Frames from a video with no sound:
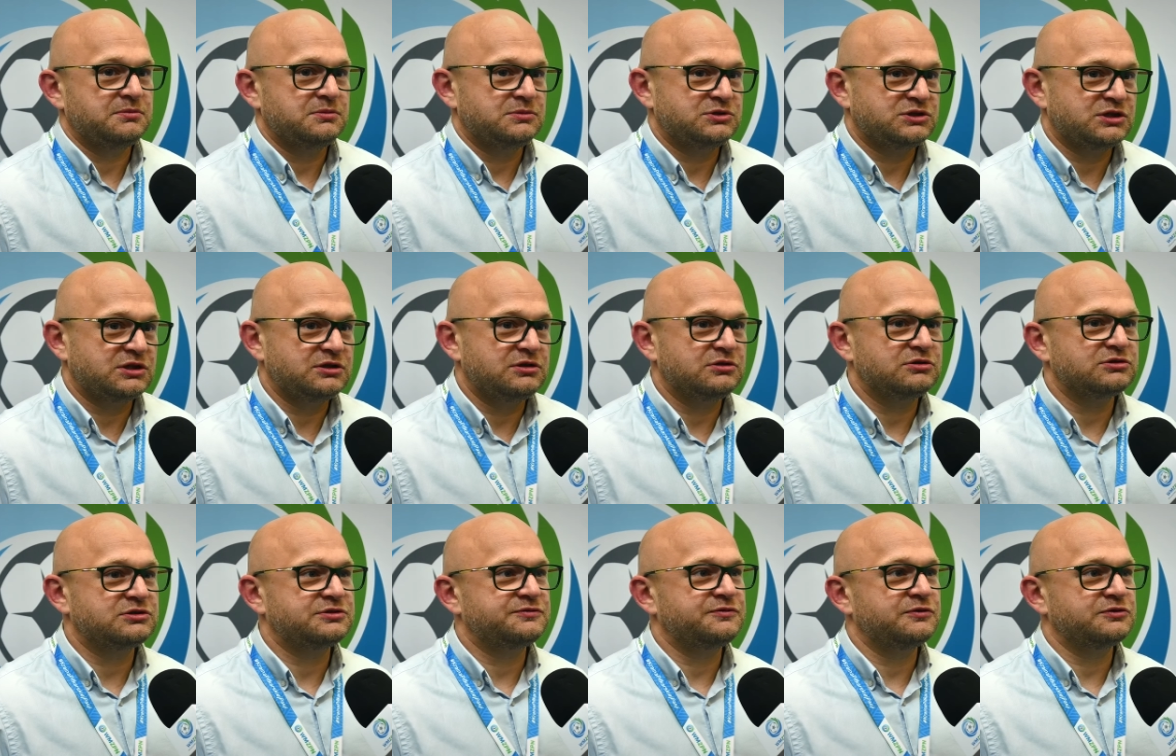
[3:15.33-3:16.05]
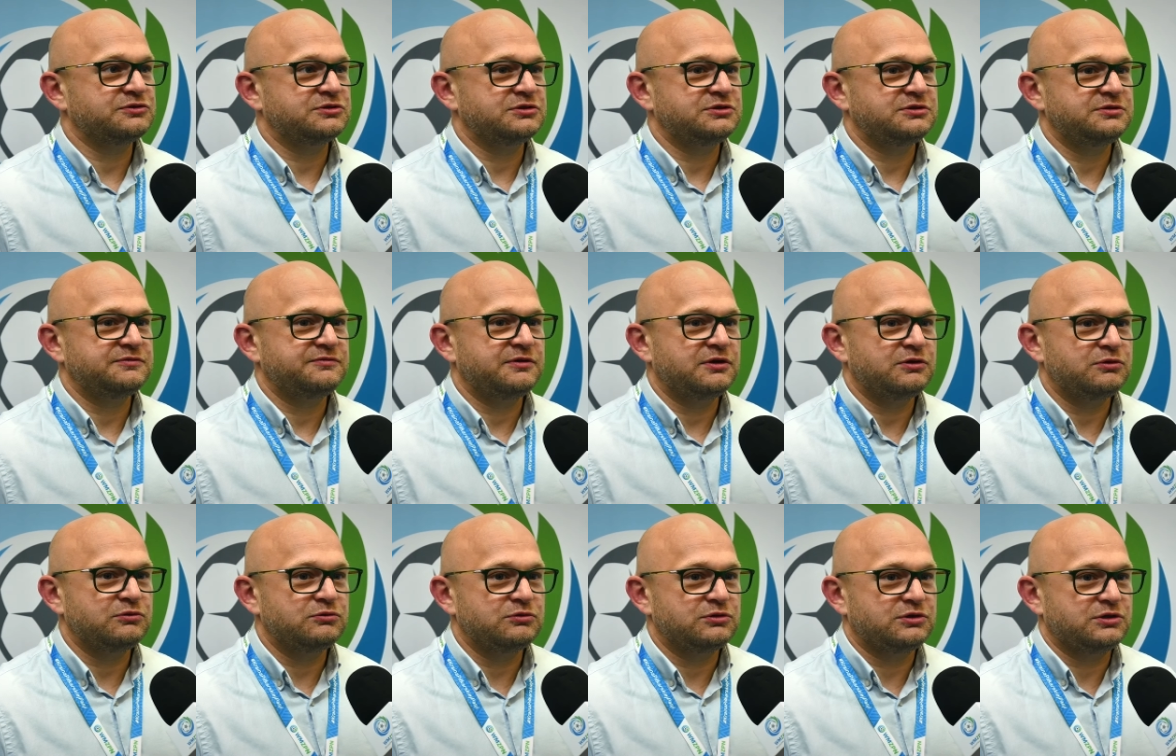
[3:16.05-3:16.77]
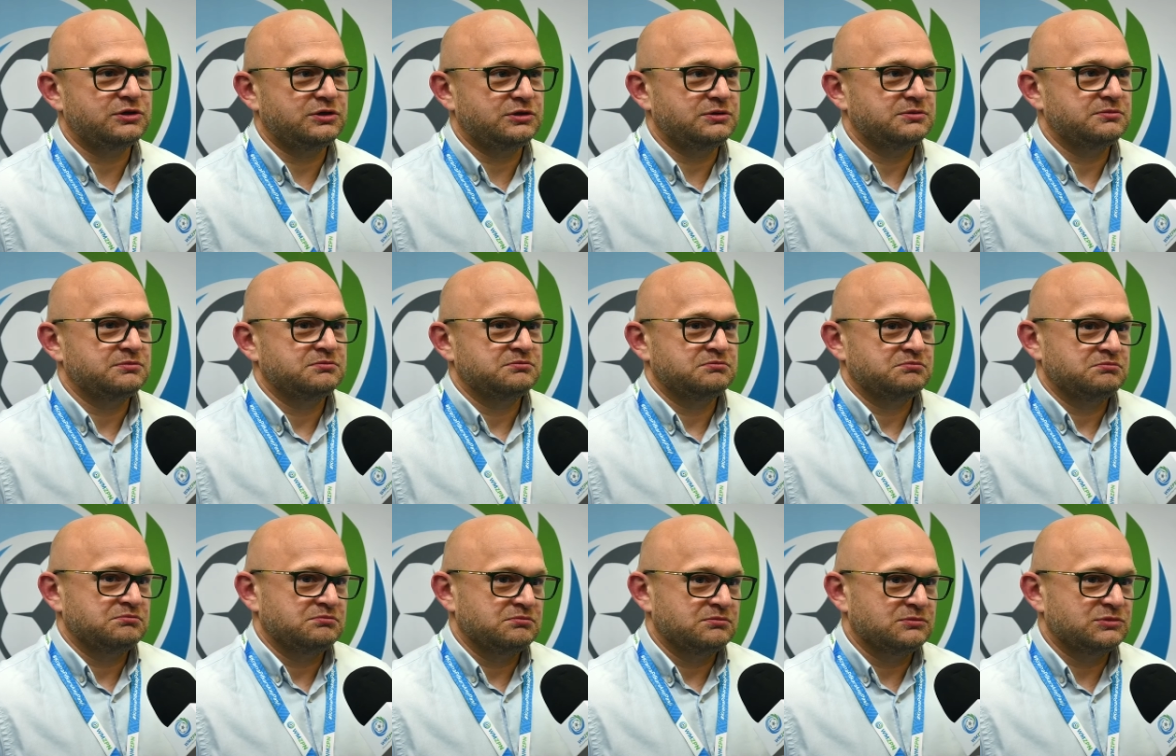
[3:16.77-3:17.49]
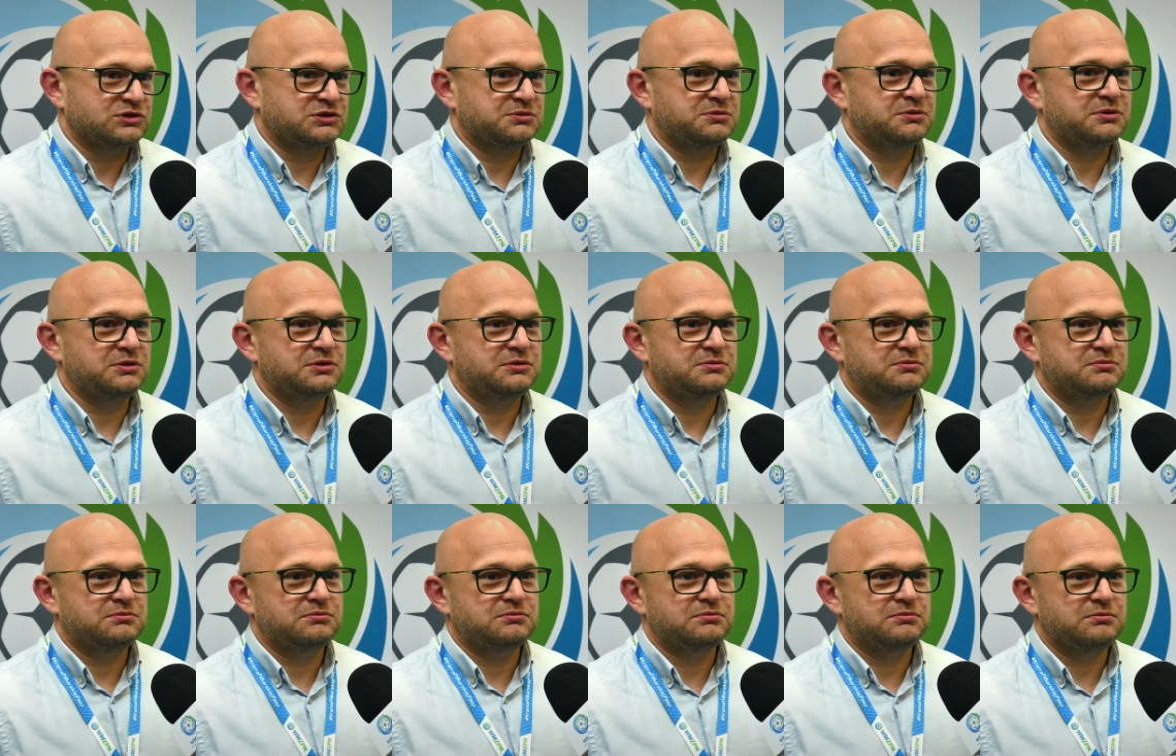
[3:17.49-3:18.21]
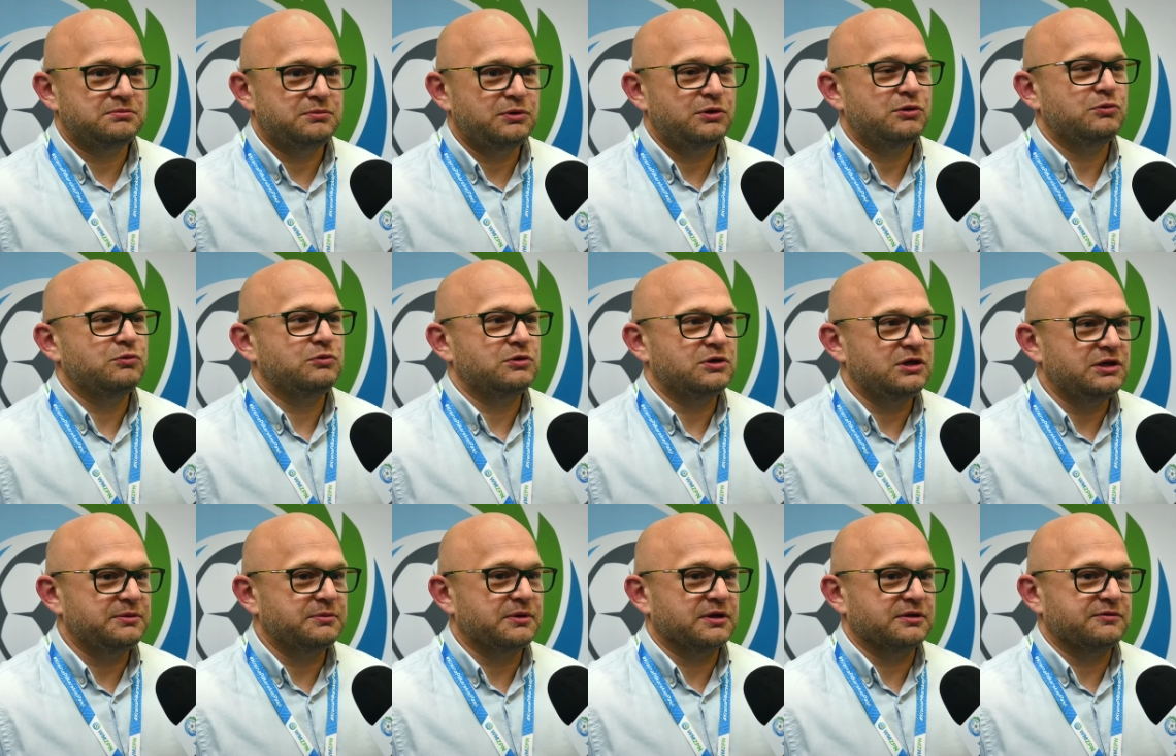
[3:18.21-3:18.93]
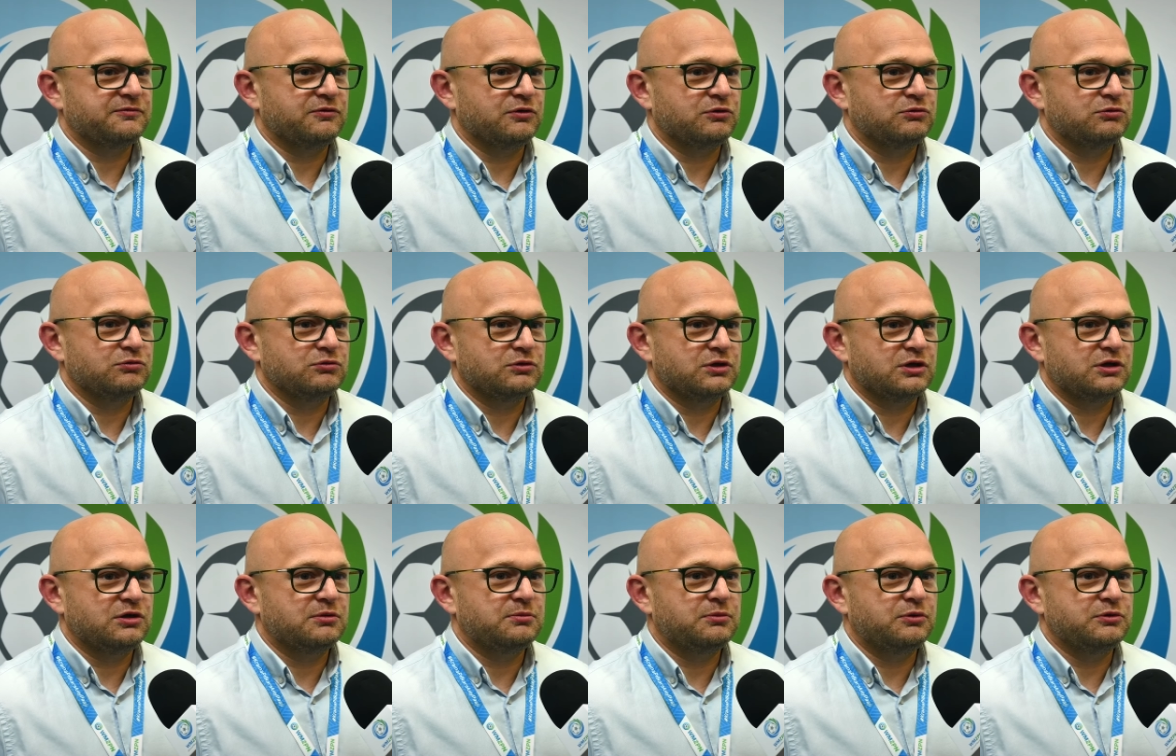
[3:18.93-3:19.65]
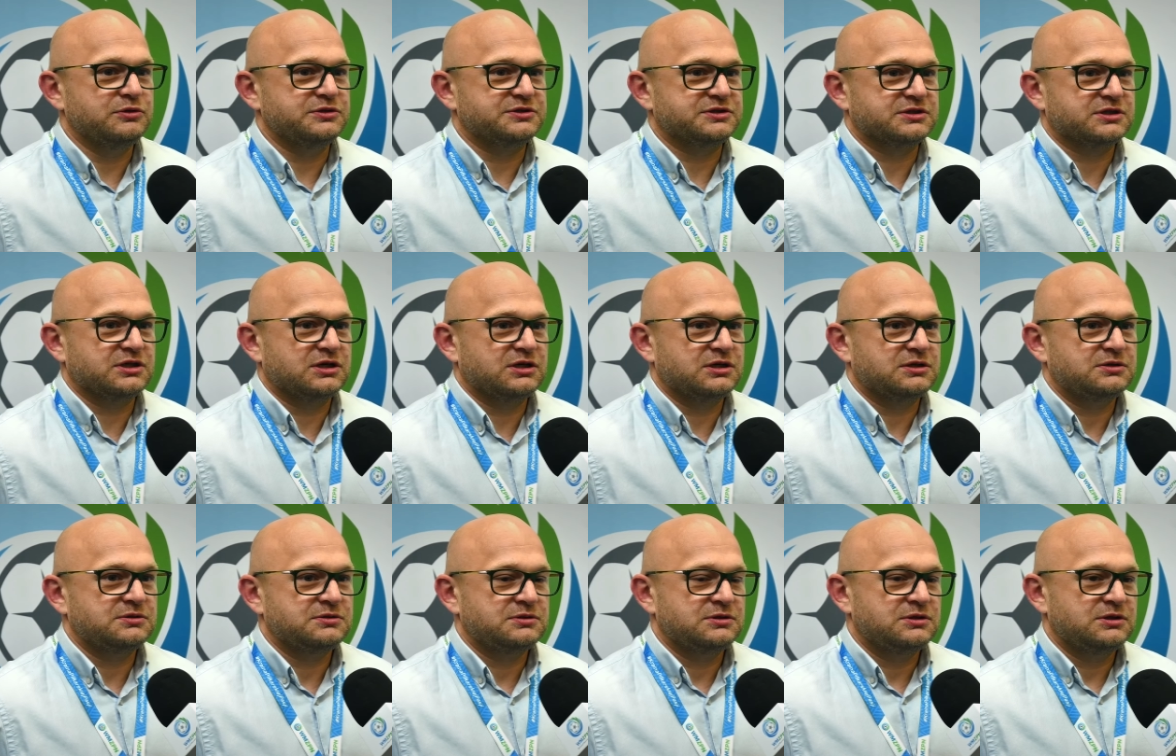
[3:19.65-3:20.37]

Trzeba tylko stworzyć warunki, żeby był klimat wokół tego boiska,